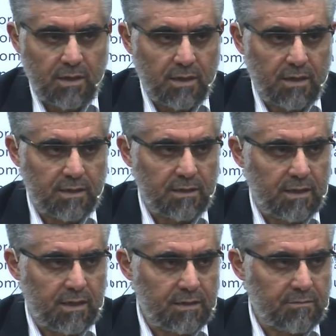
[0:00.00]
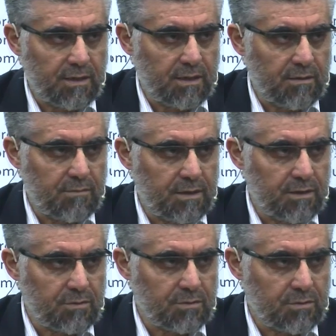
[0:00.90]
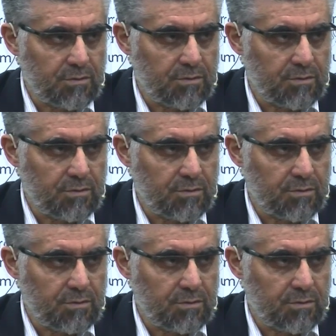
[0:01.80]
kad halet min kablihir rusul